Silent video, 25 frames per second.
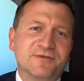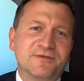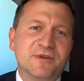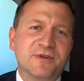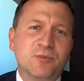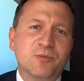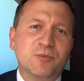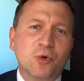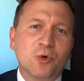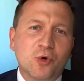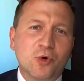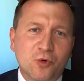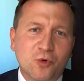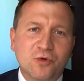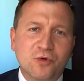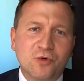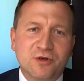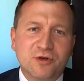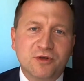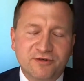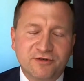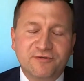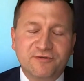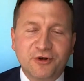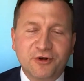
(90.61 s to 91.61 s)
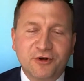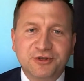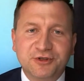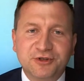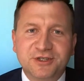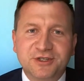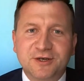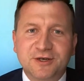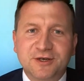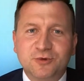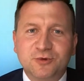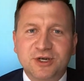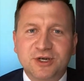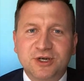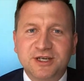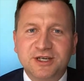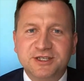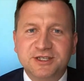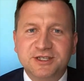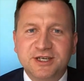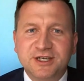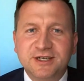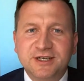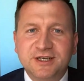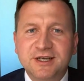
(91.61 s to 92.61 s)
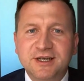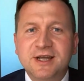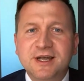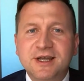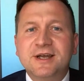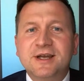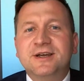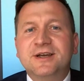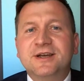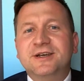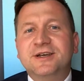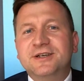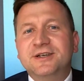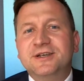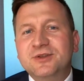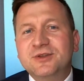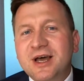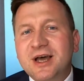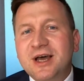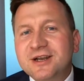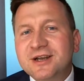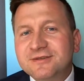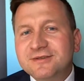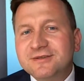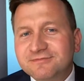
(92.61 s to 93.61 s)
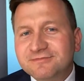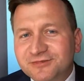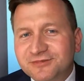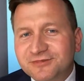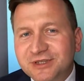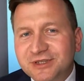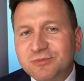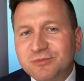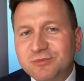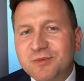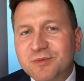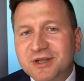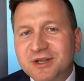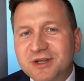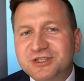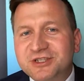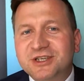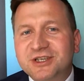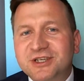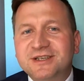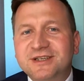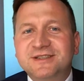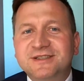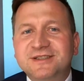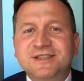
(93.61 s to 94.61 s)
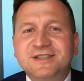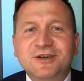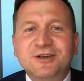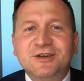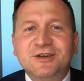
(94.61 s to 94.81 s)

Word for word: wybuchu wojny na Ukrainie. E, no ale w tym momencie